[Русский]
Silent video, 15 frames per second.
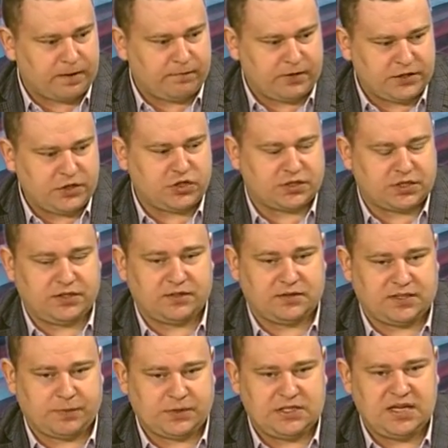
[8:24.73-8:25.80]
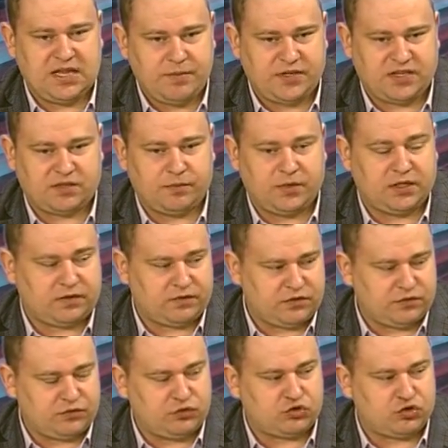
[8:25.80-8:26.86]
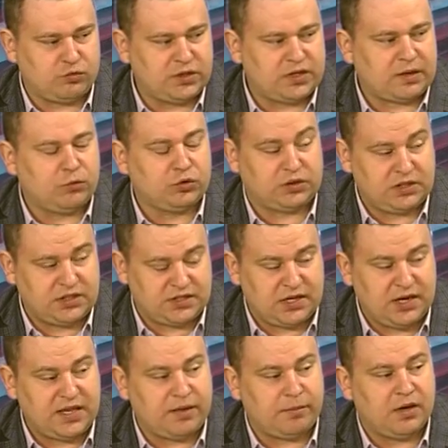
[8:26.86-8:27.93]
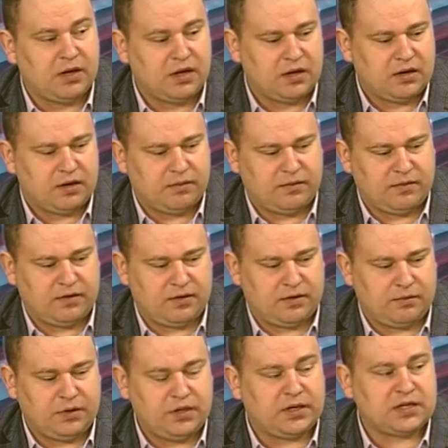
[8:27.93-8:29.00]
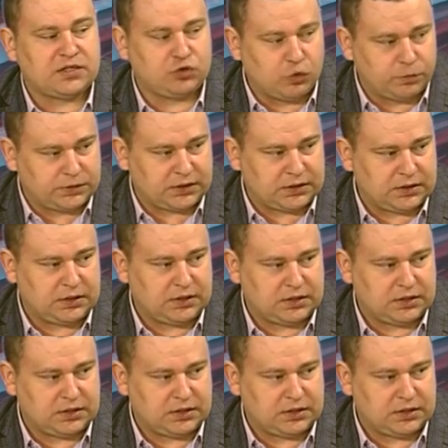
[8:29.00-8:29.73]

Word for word: Фактически за последний месяц мы это все, что мы наработали десятилетиями, э, было растоптано.